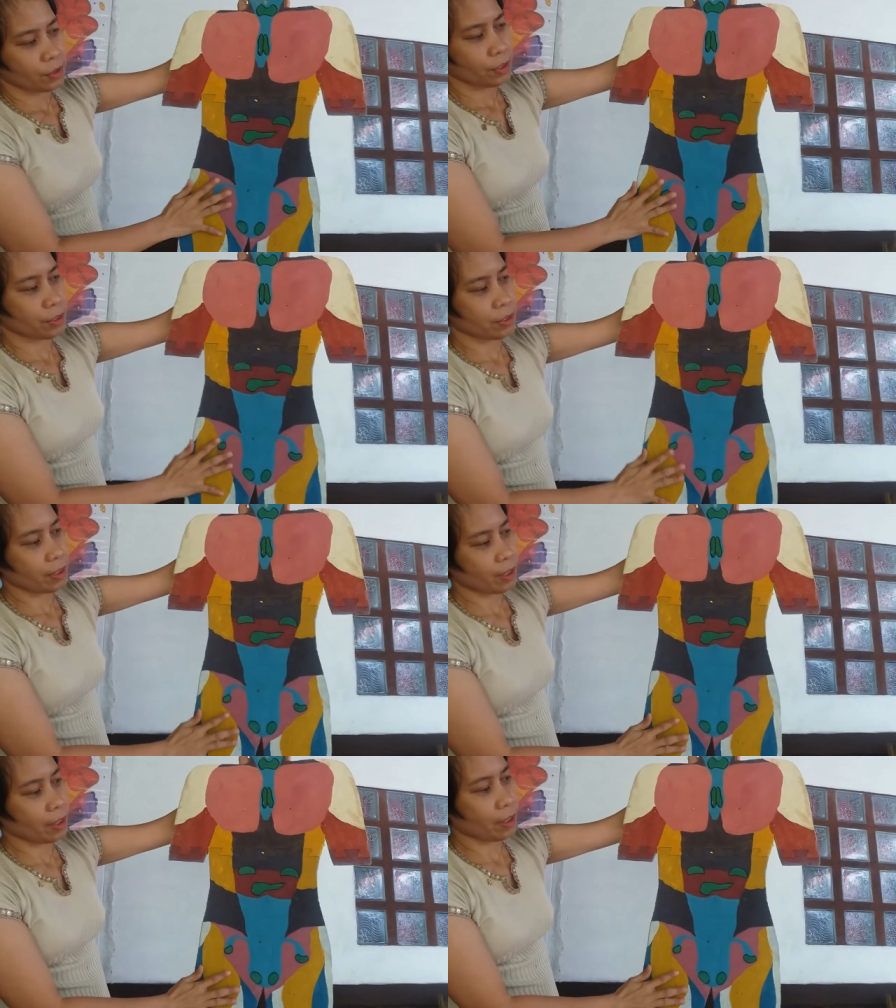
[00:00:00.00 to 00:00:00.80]

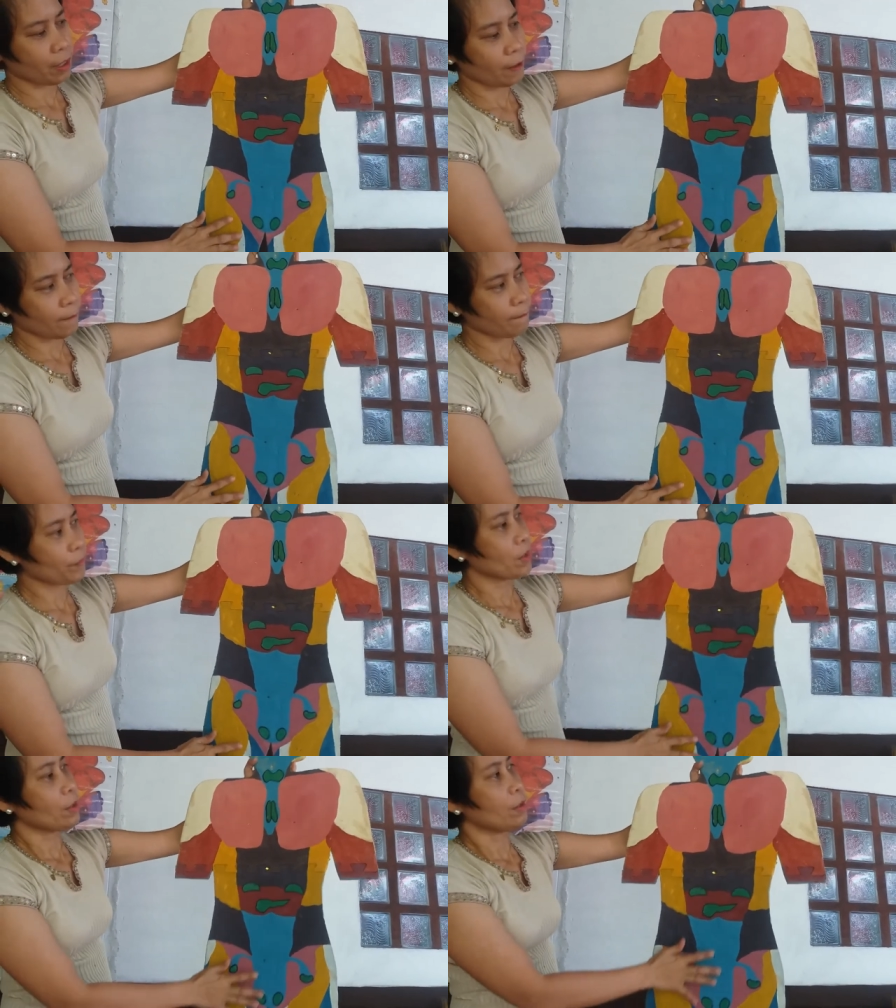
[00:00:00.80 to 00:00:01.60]
system,
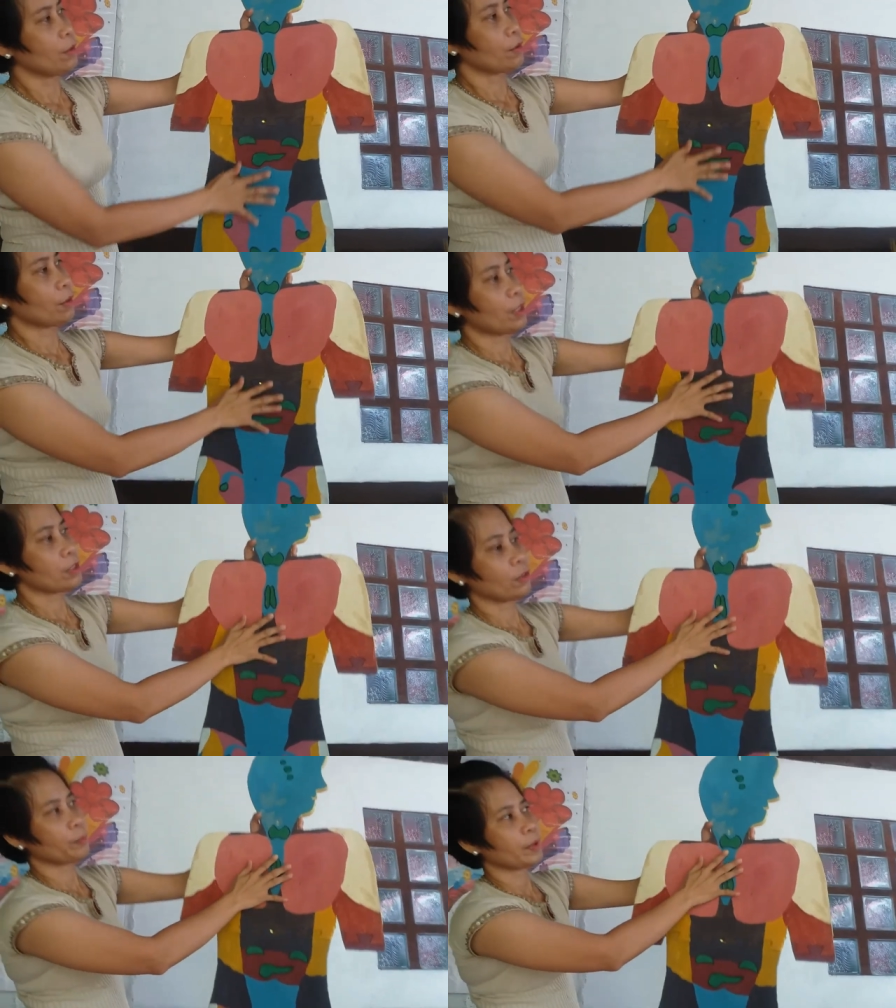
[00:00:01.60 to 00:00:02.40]
ang
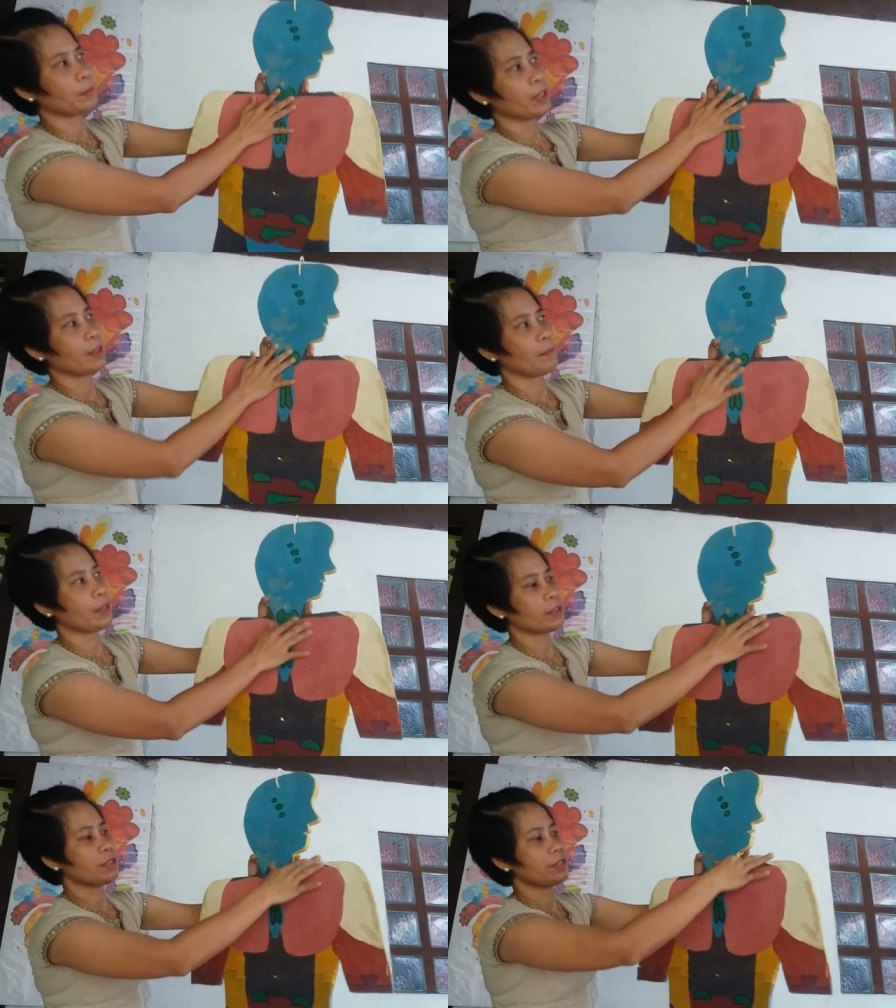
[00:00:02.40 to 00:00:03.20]
peso pa mga
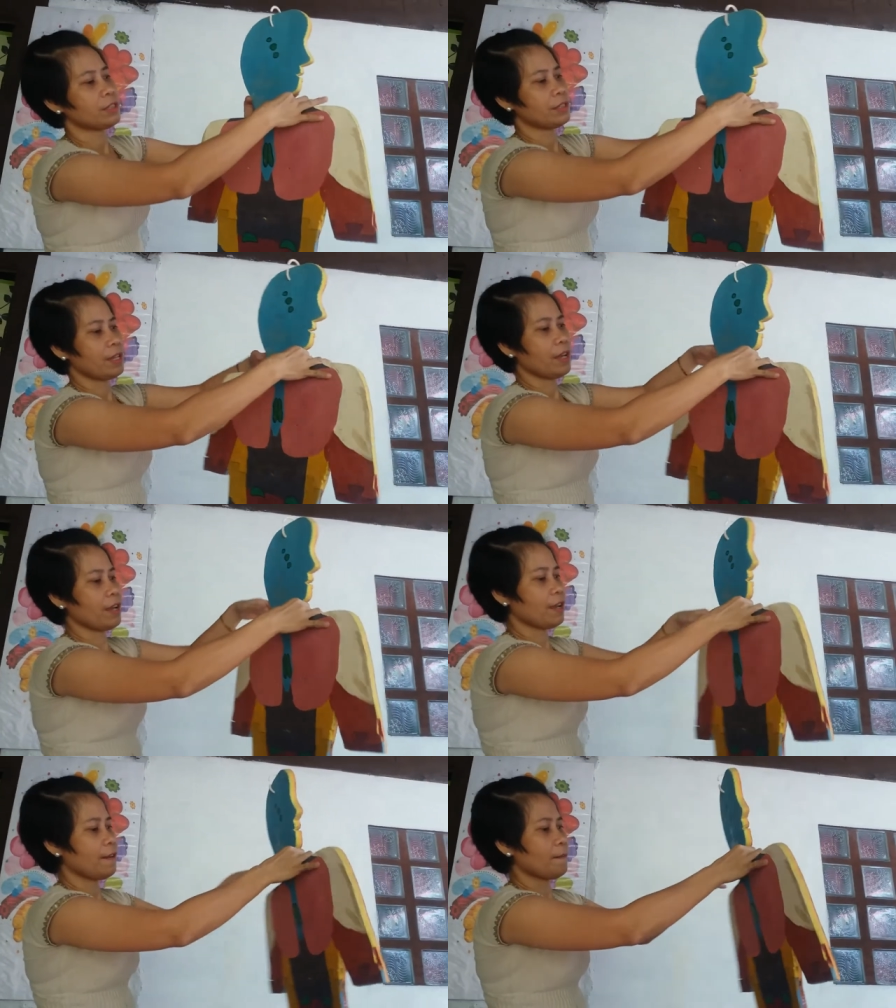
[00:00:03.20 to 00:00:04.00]
ibang
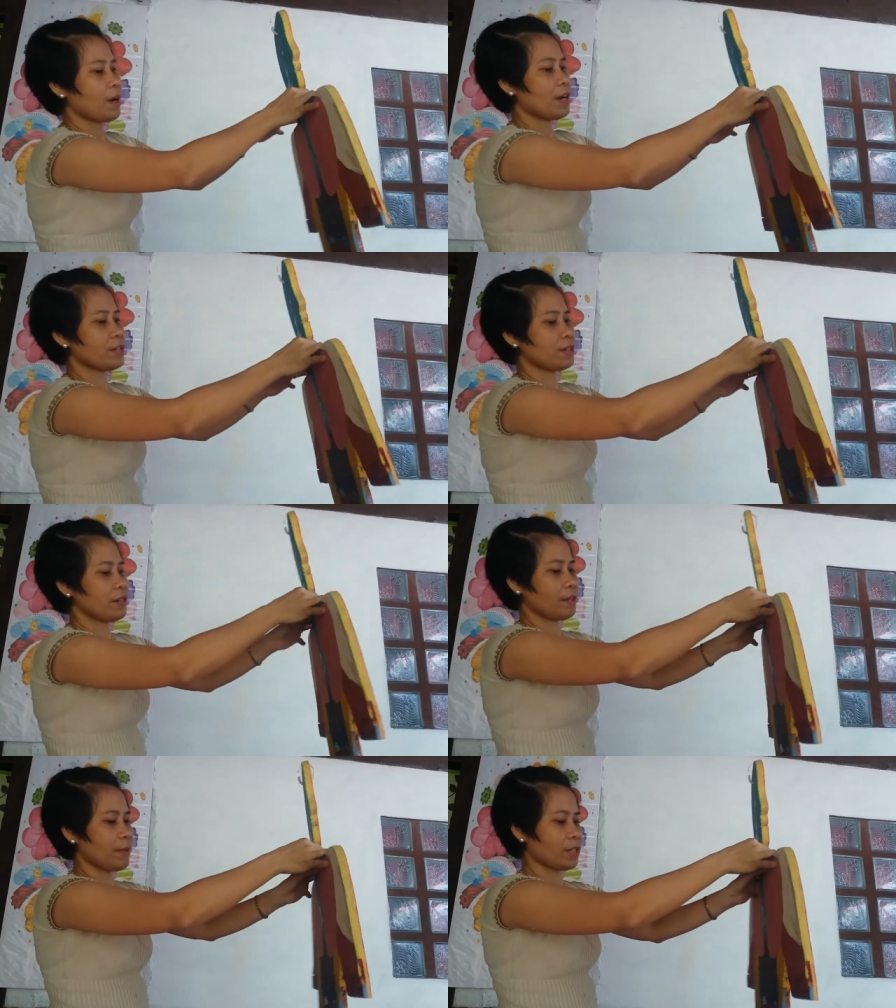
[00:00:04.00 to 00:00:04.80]
system, mas,
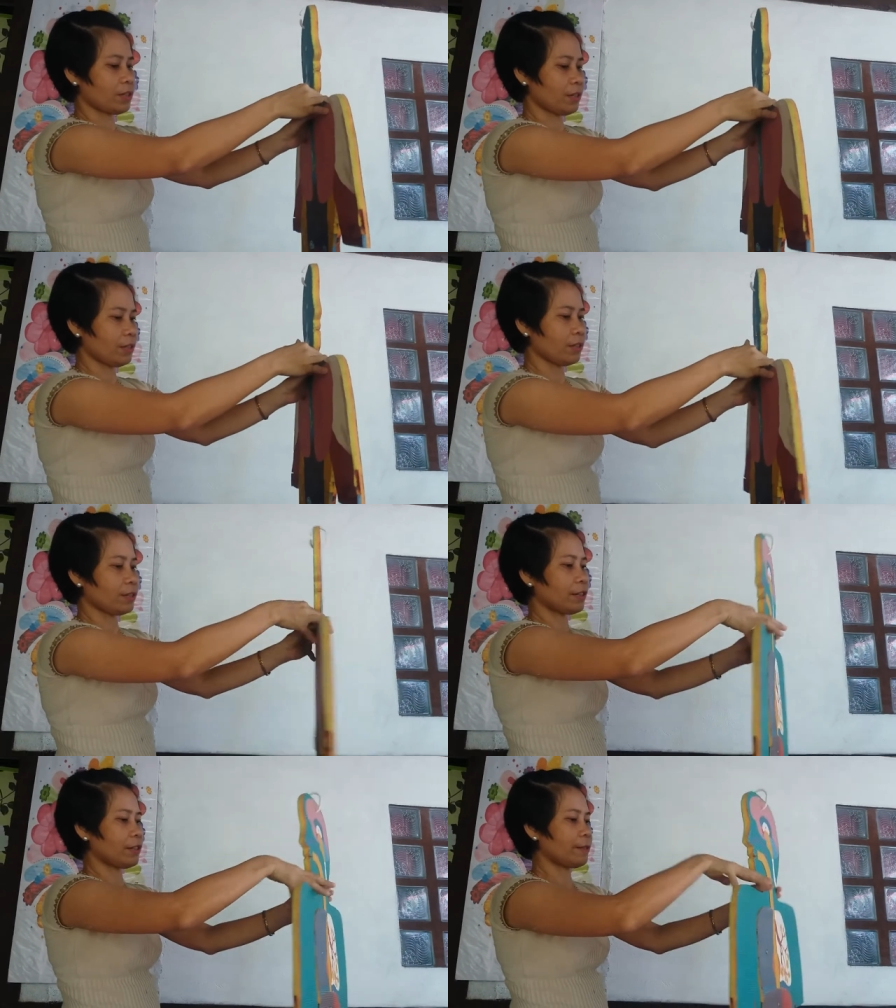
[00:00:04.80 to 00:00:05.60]
eh,
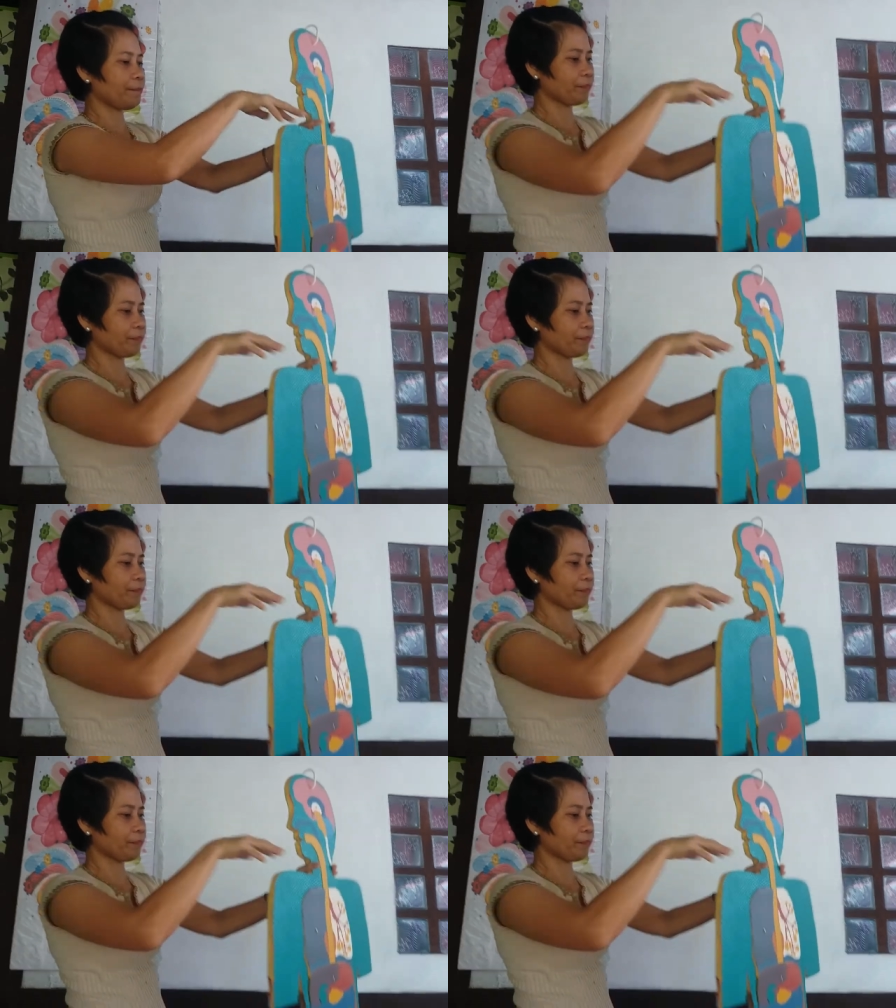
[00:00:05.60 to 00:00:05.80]
muscular.